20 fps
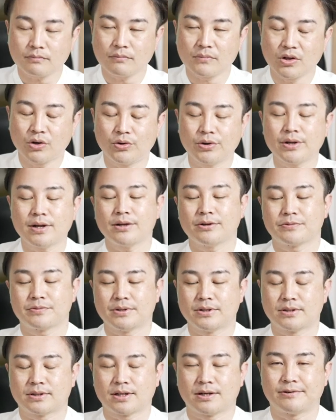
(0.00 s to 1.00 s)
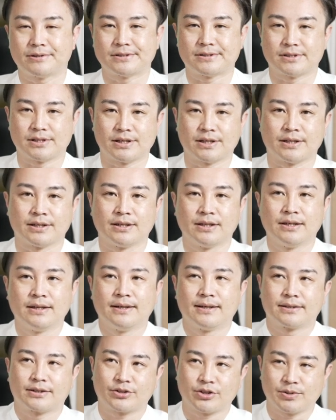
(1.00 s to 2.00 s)
これらのフィルターはですね、
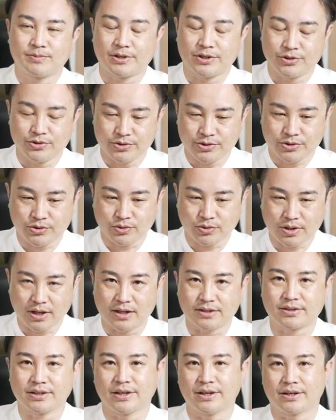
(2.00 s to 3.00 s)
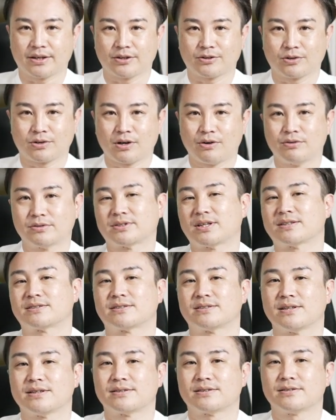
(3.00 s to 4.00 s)
例えば夕日とか朝焼けとかを撮
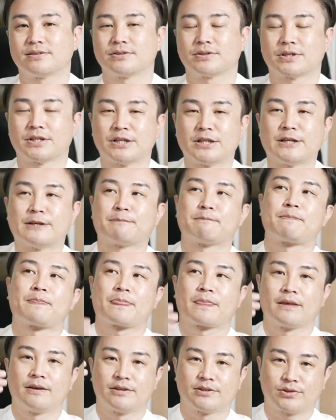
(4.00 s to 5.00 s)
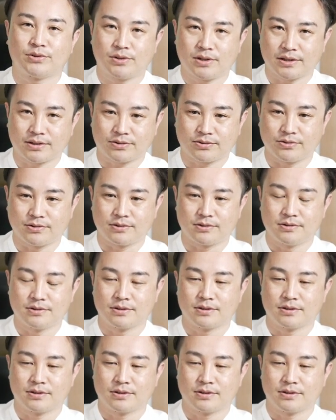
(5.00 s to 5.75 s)
影するときに空と、